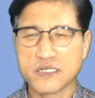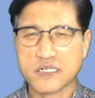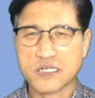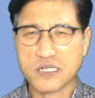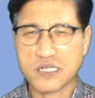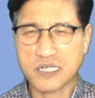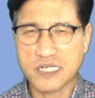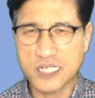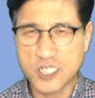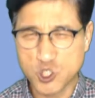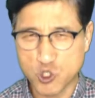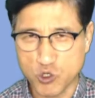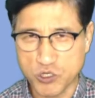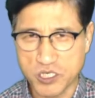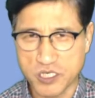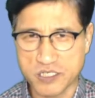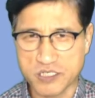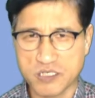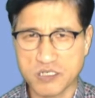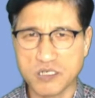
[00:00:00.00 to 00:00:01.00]

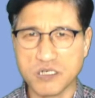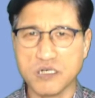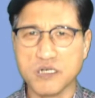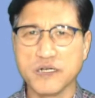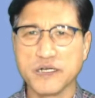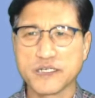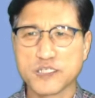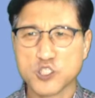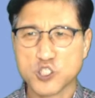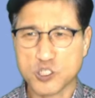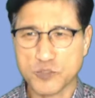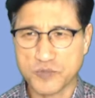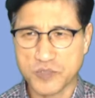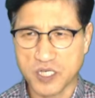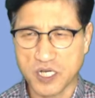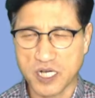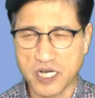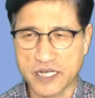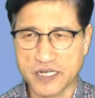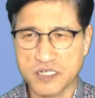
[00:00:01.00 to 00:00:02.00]
그리스도께서
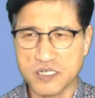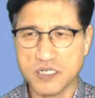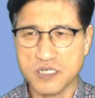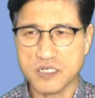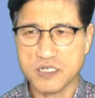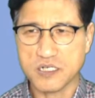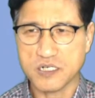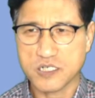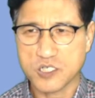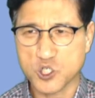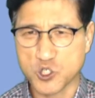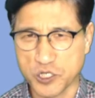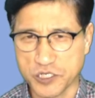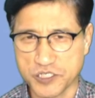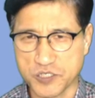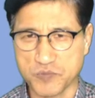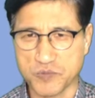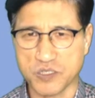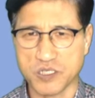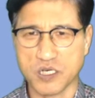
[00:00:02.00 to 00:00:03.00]
십자가를
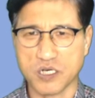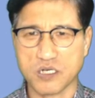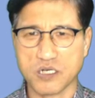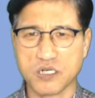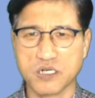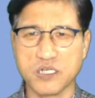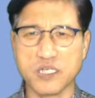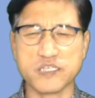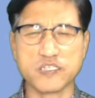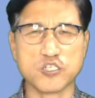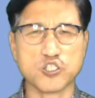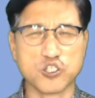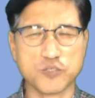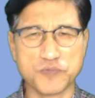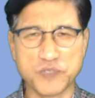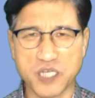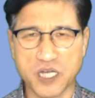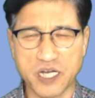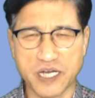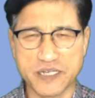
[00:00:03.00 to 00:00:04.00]
주셨습니다. 그래서
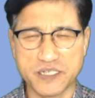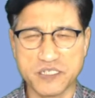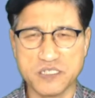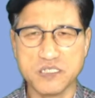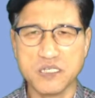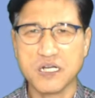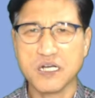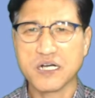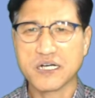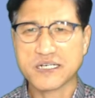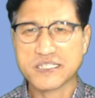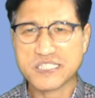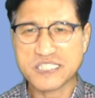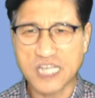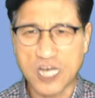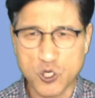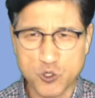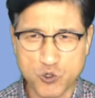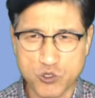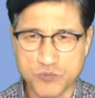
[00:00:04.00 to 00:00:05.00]
십자가는
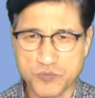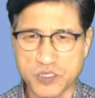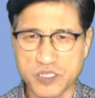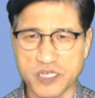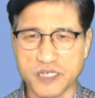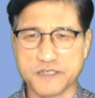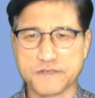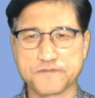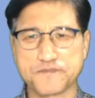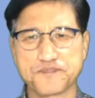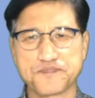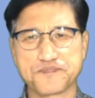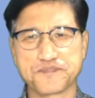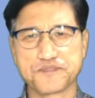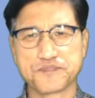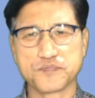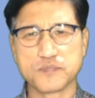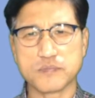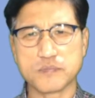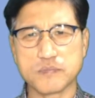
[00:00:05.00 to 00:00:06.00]
자유입니다.
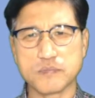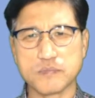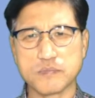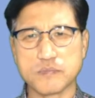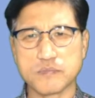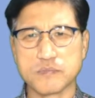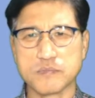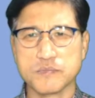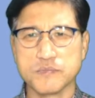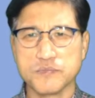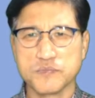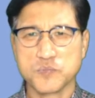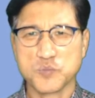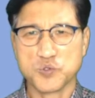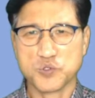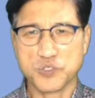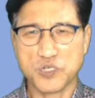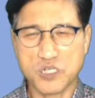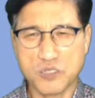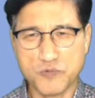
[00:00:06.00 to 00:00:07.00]

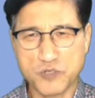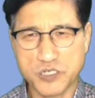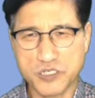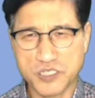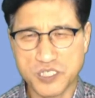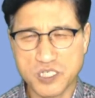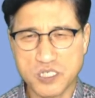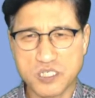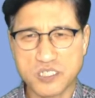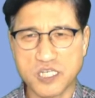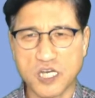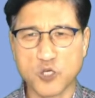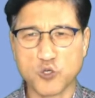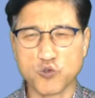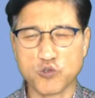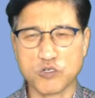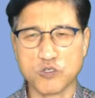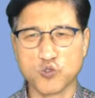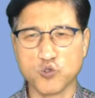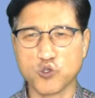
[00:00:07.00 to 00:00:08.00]
여러분은 이
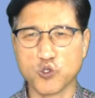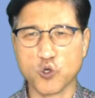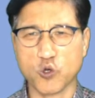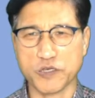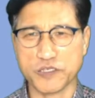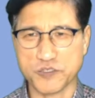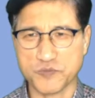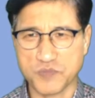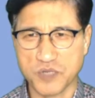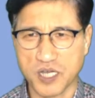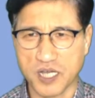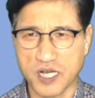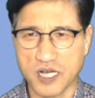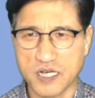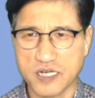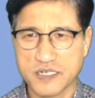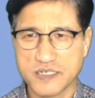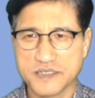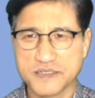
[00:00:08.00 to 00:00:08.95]
자유를 누리고 있습니까?